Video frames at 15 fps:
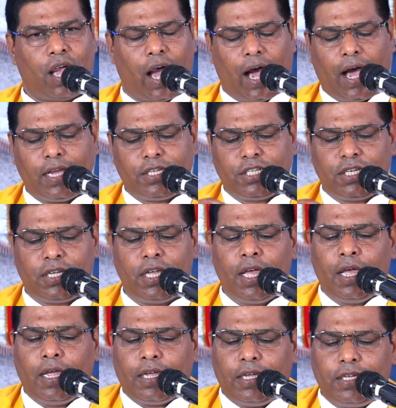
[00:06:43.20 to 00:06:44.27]
आज
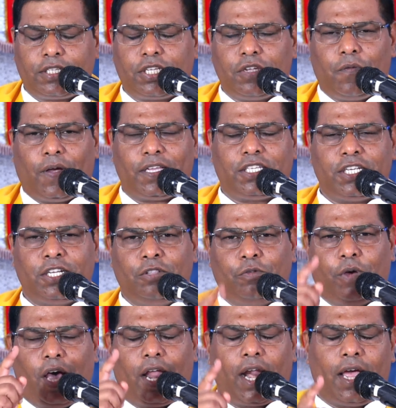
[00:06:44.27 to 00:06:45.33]
इस वचन
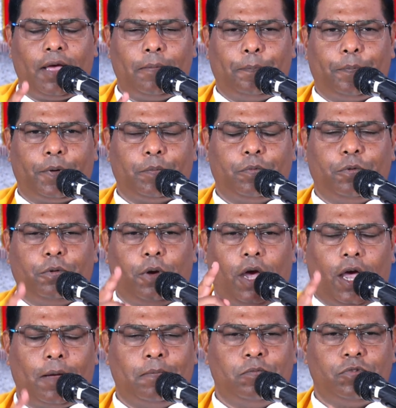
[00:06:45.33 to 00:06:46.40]
द्वारा प्रभु
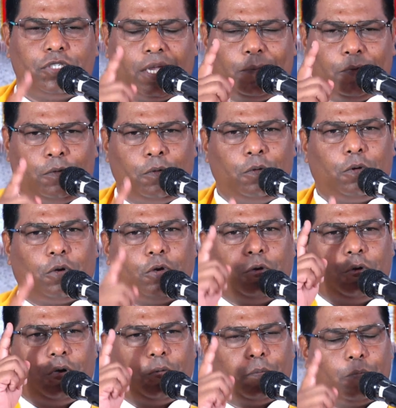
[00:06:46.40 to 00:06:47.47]
हम सबों को
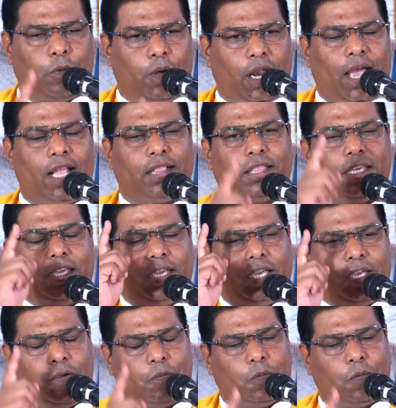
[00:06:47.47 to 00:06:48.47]
बुलाते हैं